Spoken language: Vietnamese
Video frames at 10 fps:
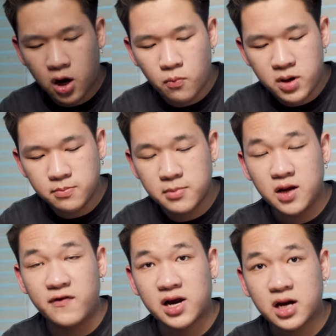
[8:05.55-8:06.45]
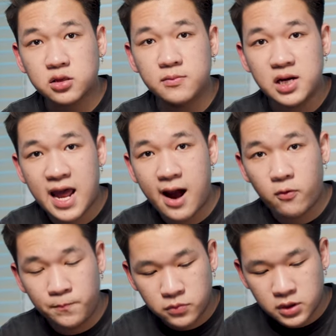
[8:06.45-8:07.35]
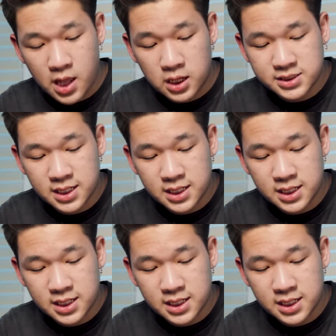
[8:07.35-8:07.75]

đang không biết mình phải cắt từ bên nào, thì ở